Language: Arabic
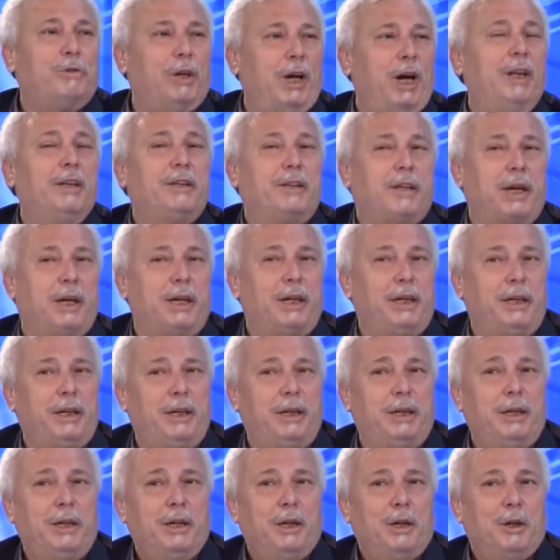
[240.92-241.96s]

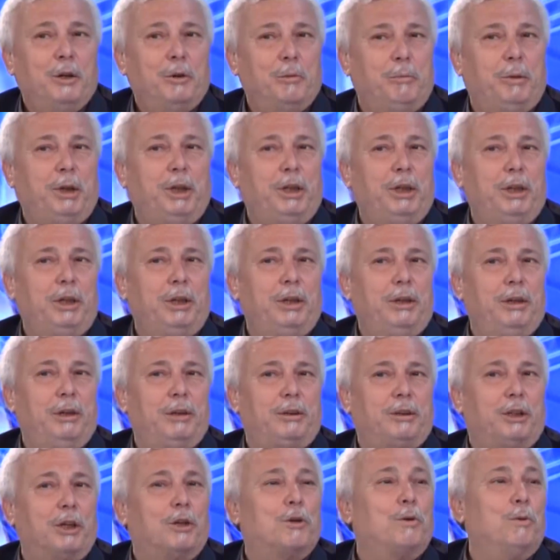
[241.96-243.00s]
أنتهي
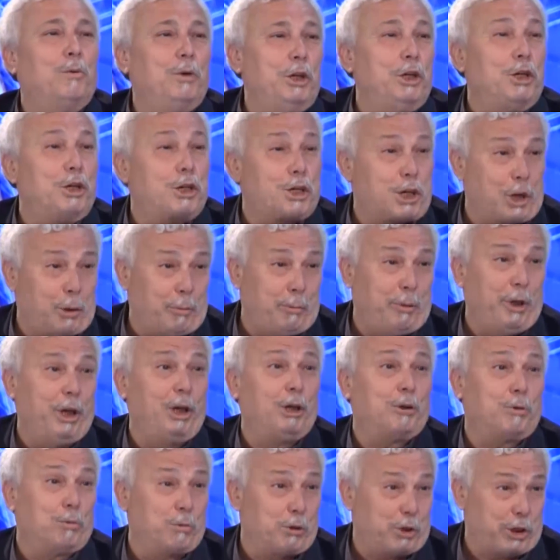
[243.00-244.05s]
بتكوين
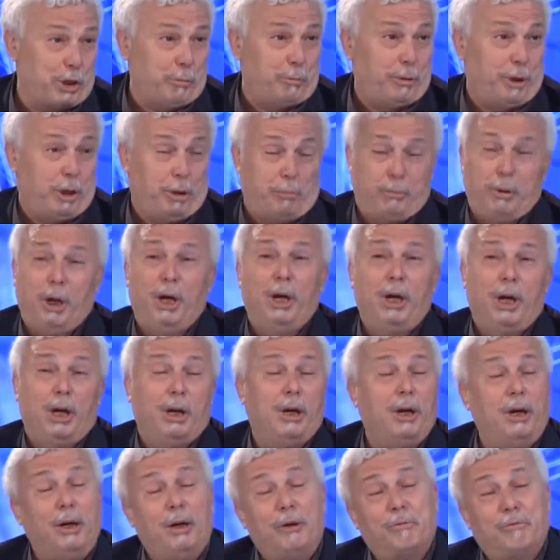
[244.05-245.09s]
الشابات والشباب
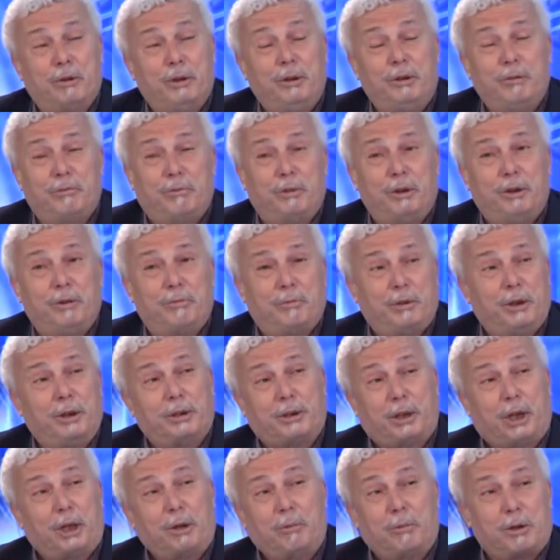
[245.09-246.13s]
آه، في كان هذا
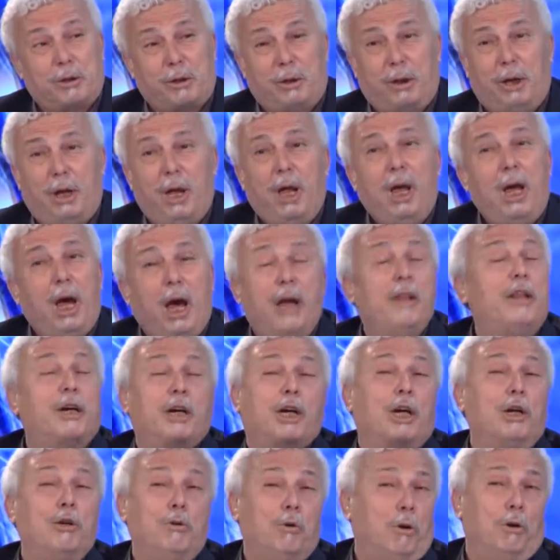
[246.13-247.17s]
هو حلمها هذا
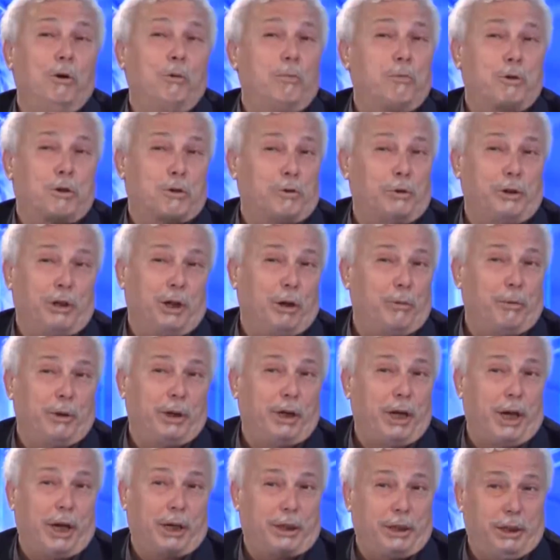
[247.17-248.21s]
كان حلم صونيا
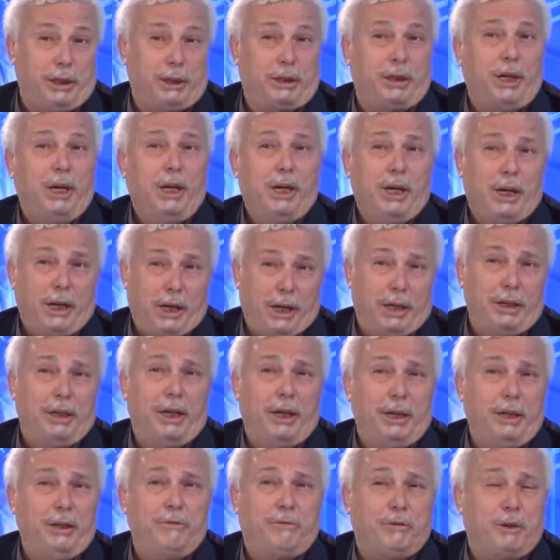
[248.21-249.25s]
وأنا أكيد
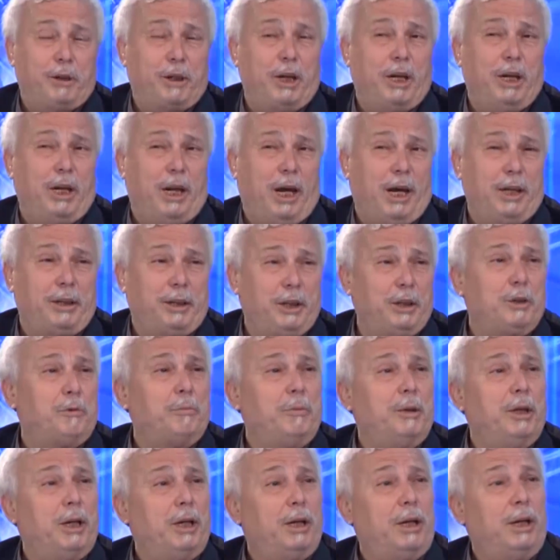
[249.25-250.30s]
أنني في العديد
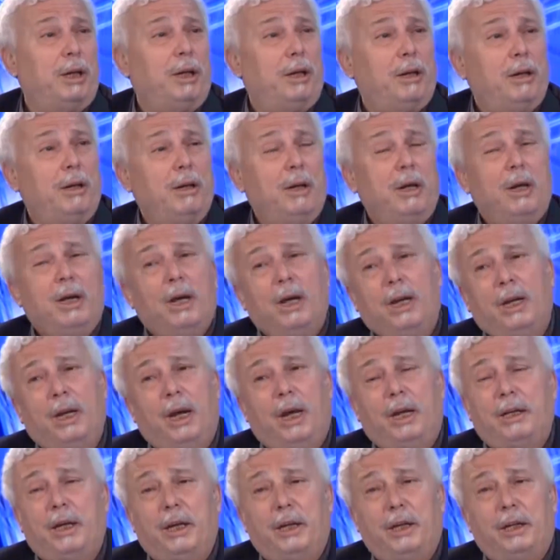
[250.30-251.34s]
من
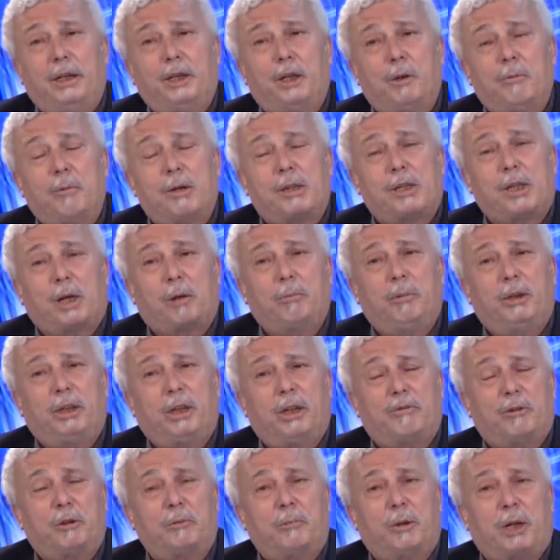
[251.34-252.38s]
الأحيان عندما استقبلتها
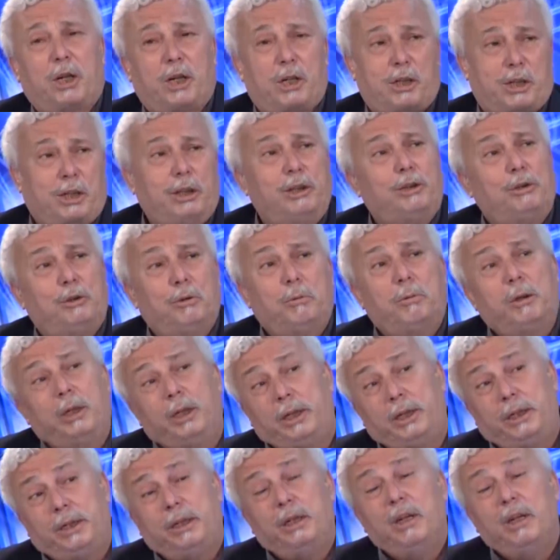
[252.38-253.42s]
في المهرجان الدولي